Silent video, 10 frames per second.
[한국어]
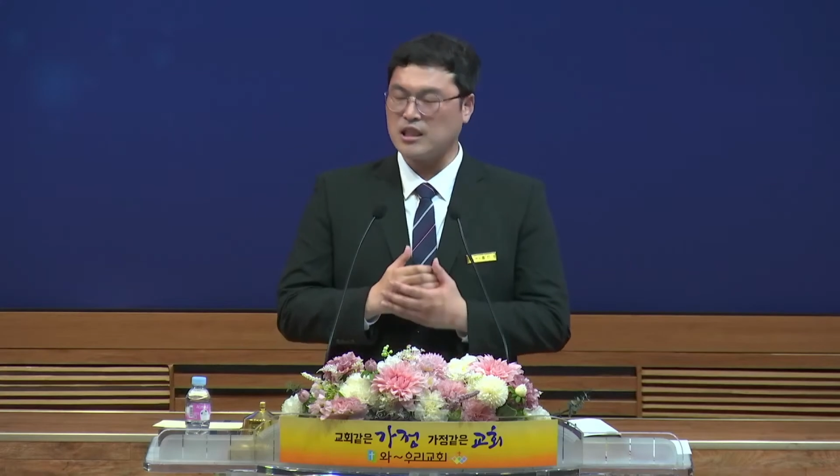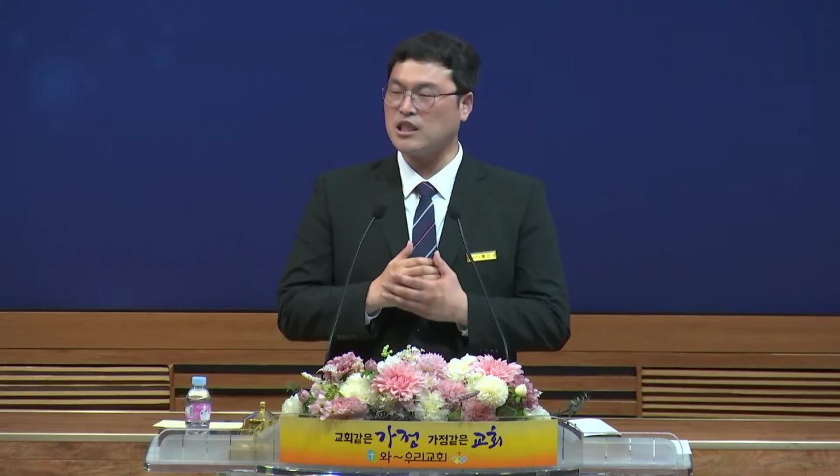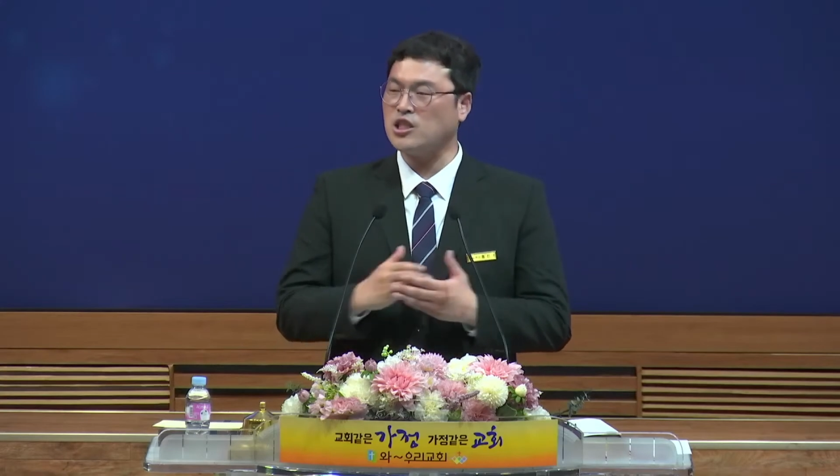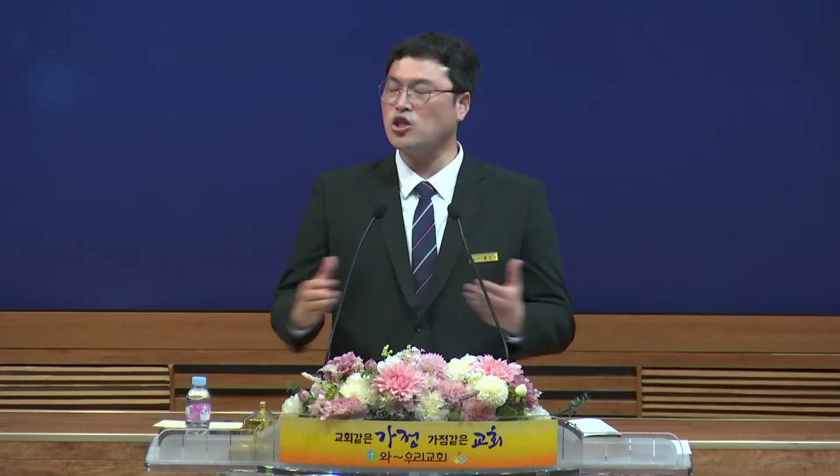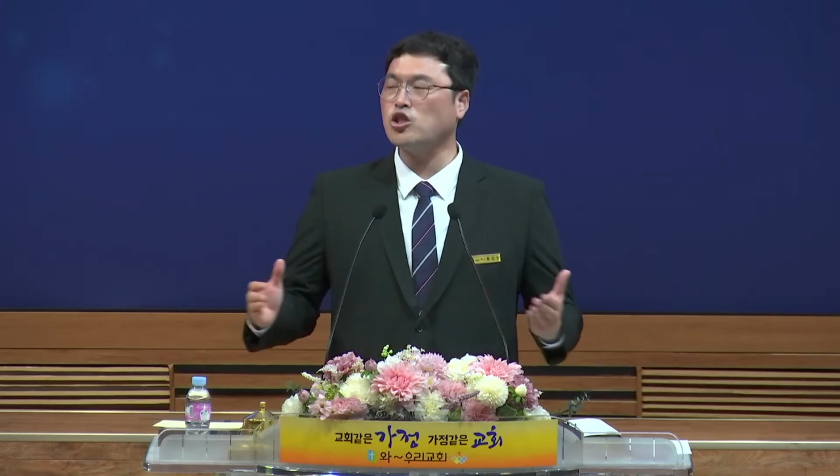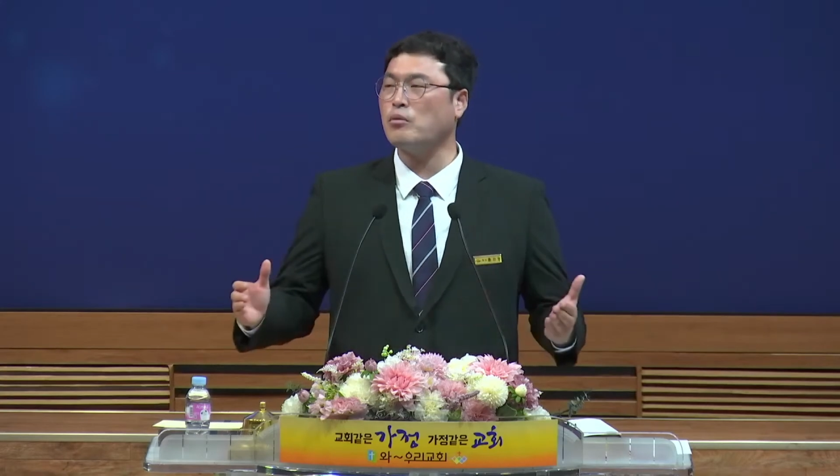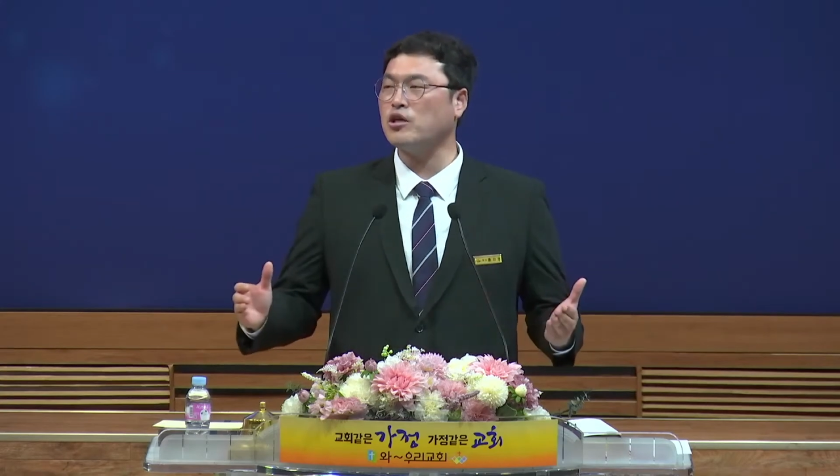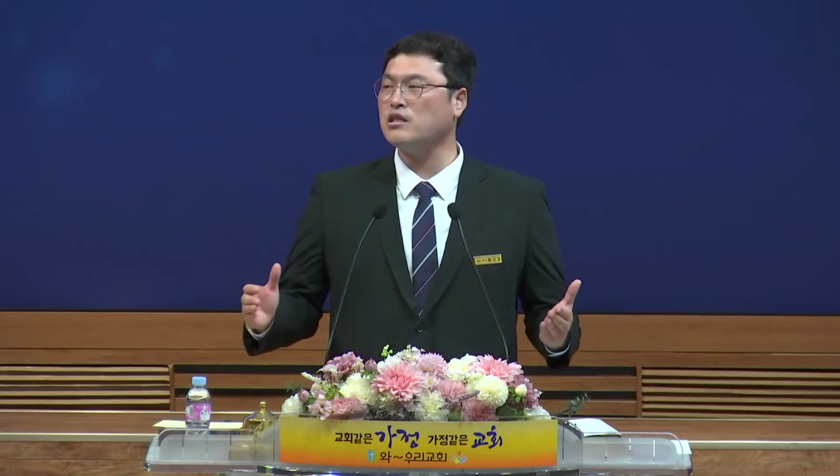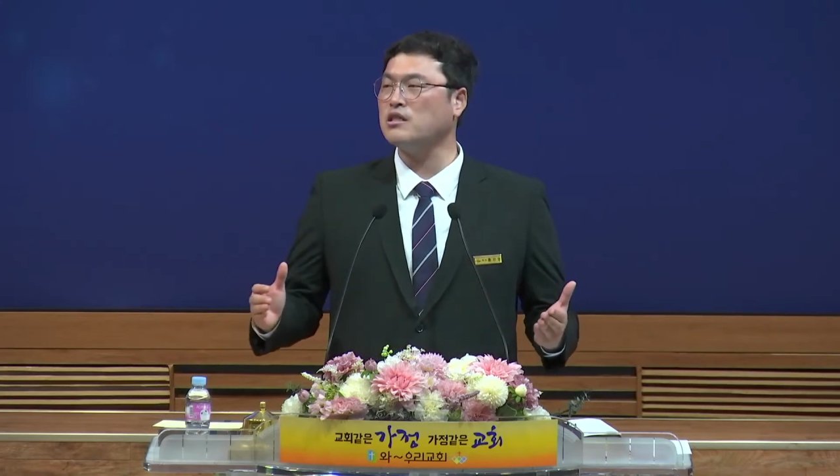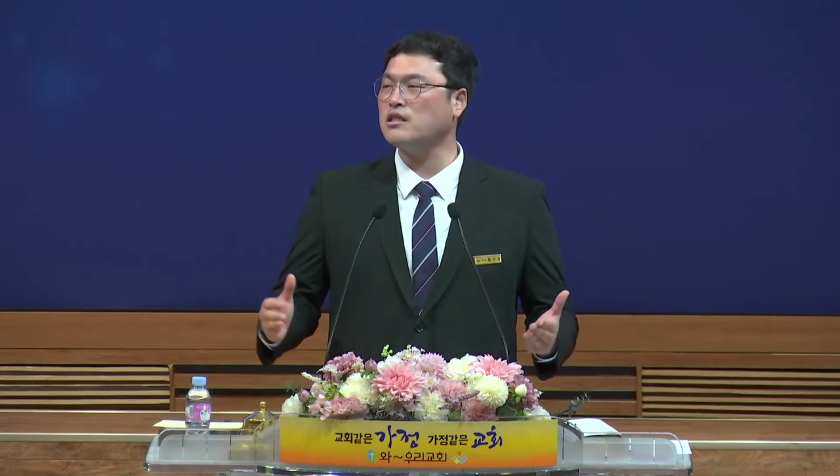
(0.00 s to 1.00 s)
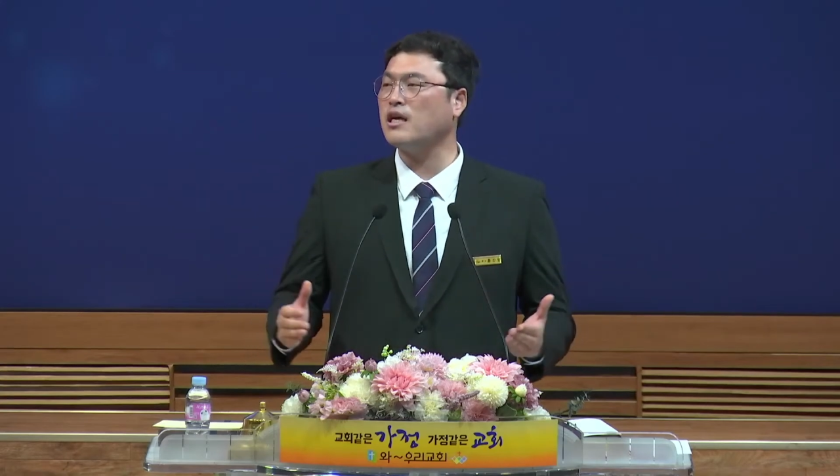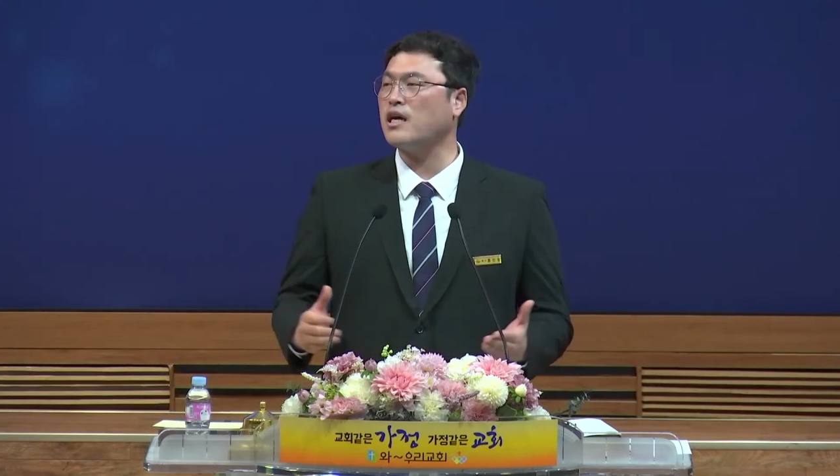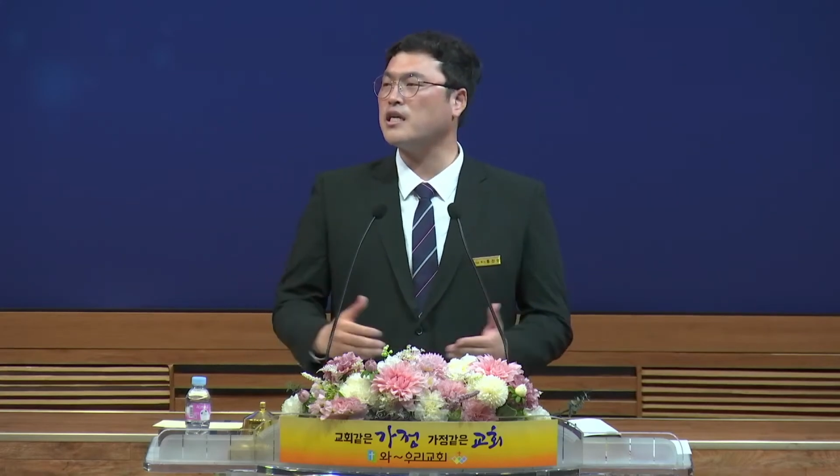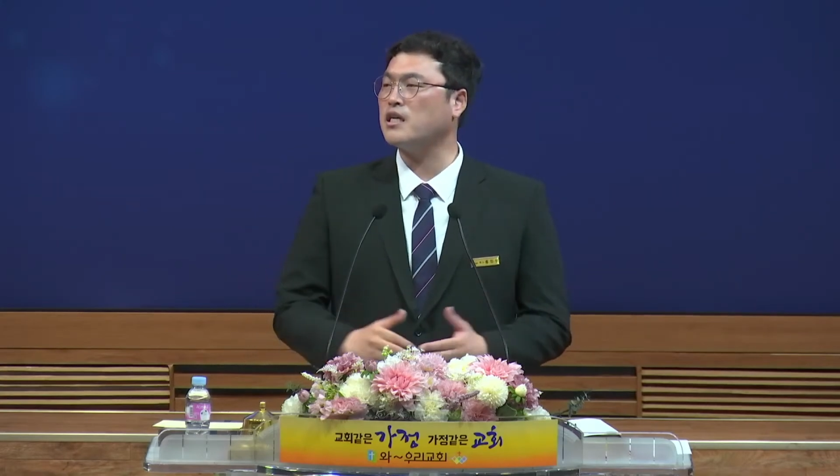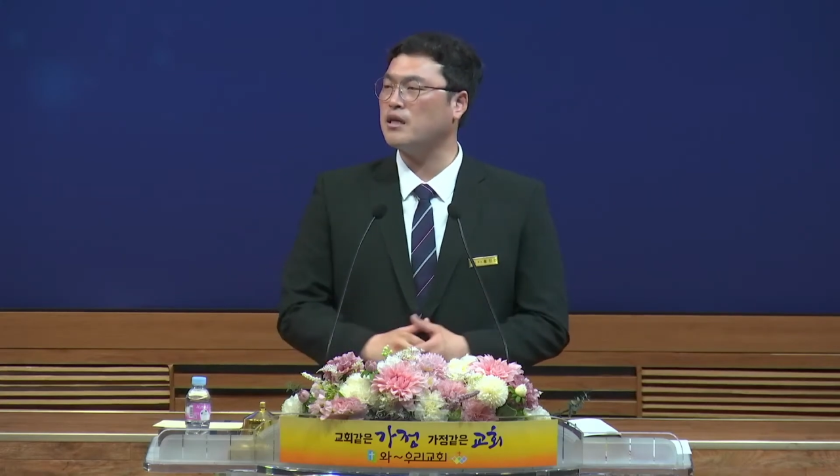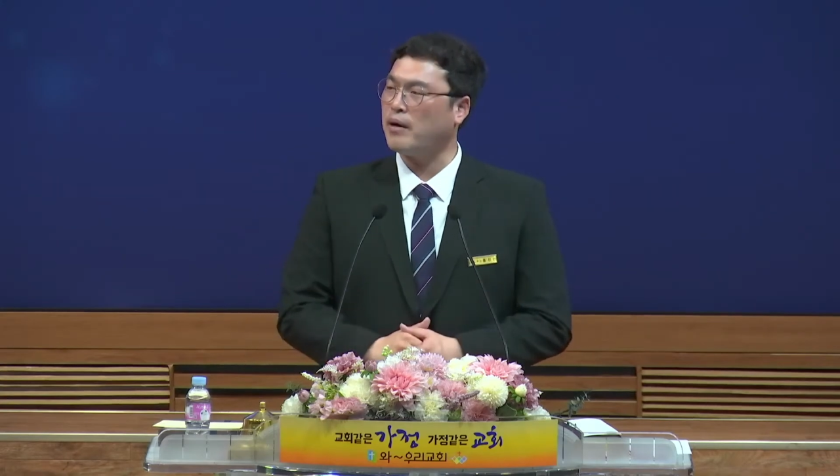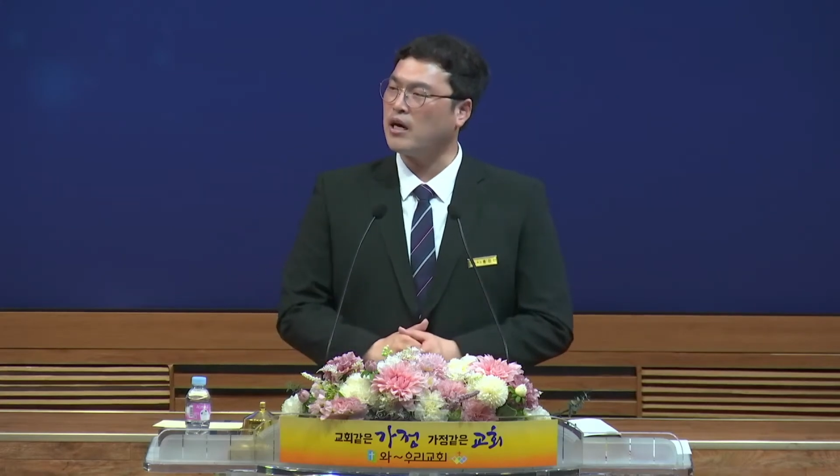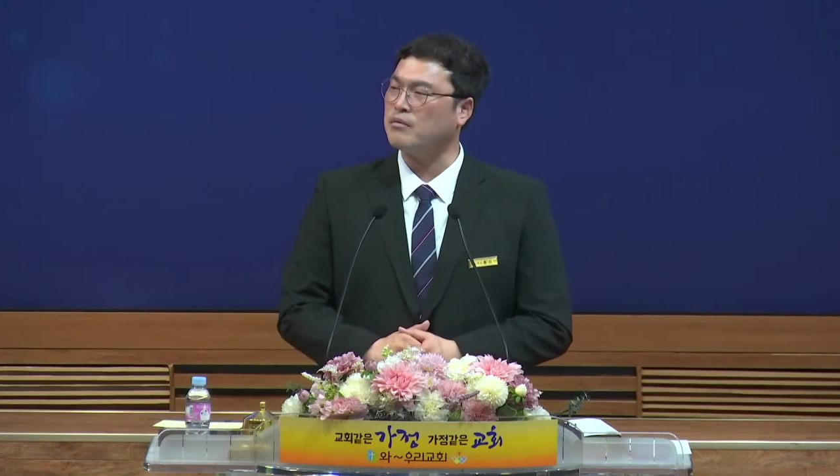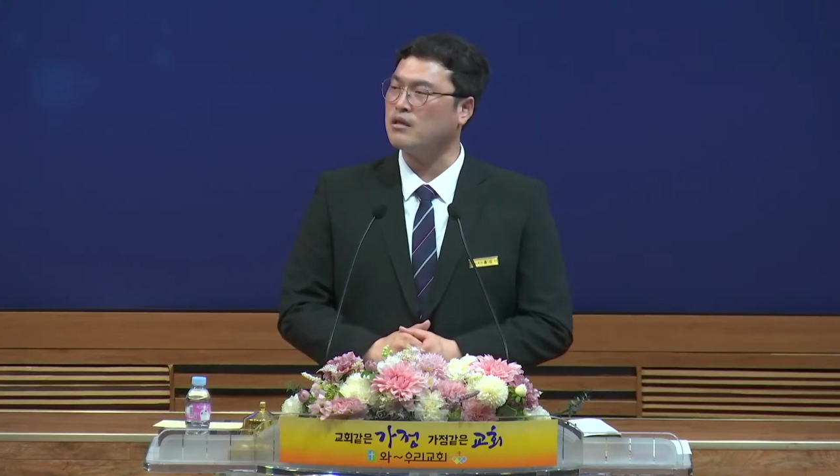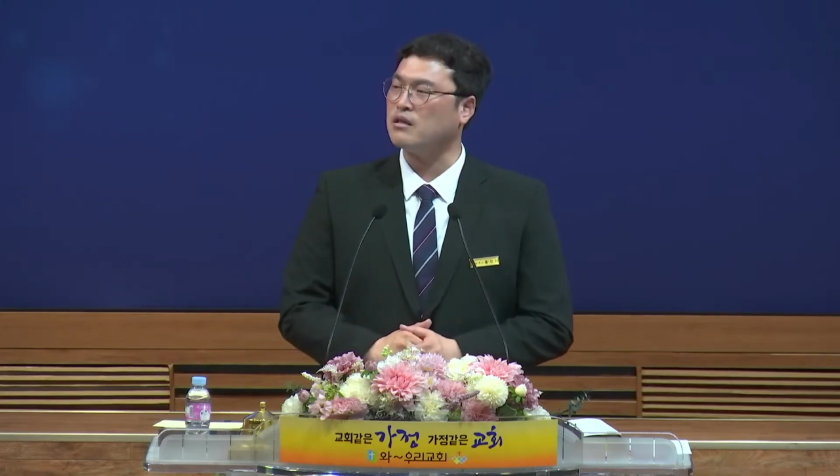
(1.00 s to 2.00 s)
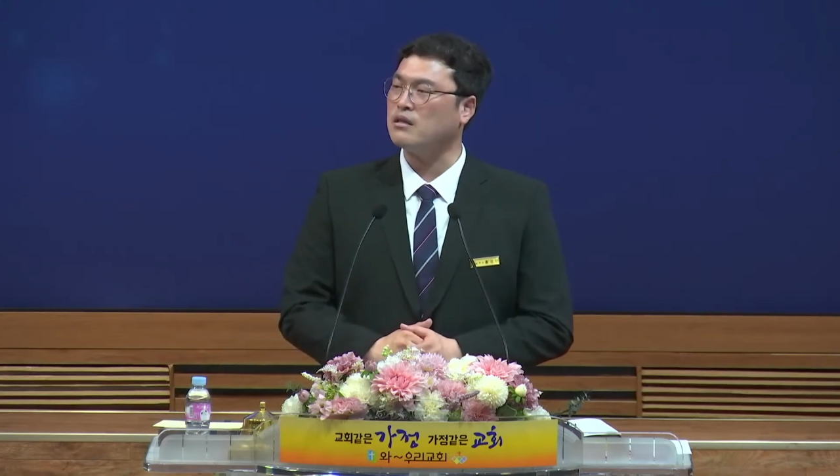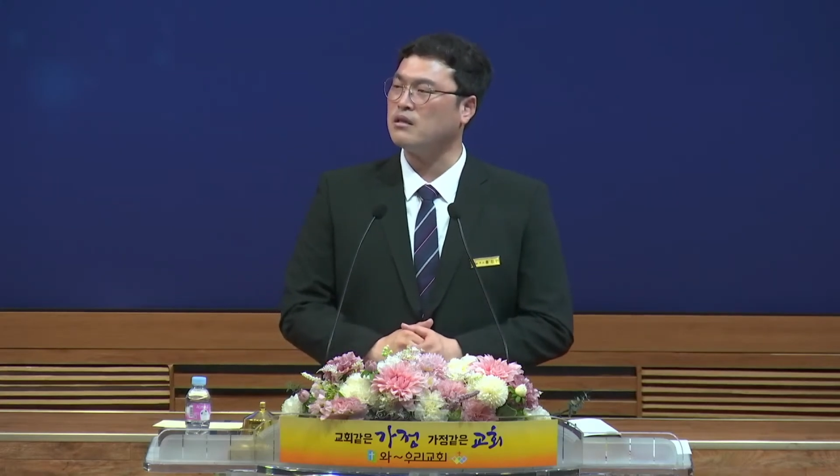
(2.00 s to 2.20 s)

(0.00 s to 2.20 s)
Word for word: 끊어져 버리는 은혜가 있기를 바랍니다.